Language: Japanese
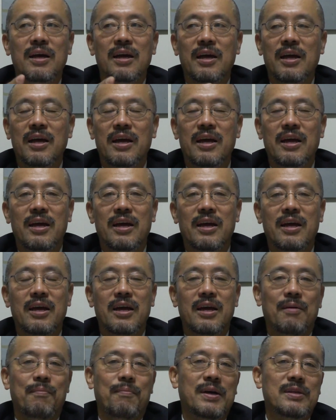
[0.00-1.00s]

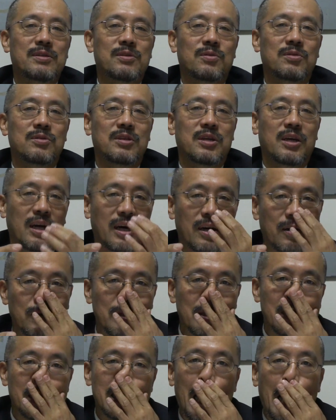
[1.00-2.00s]
えー、パソコンで確
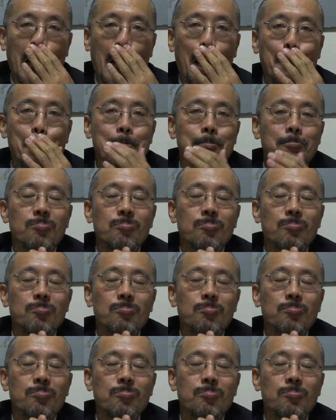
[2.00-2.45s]
認したら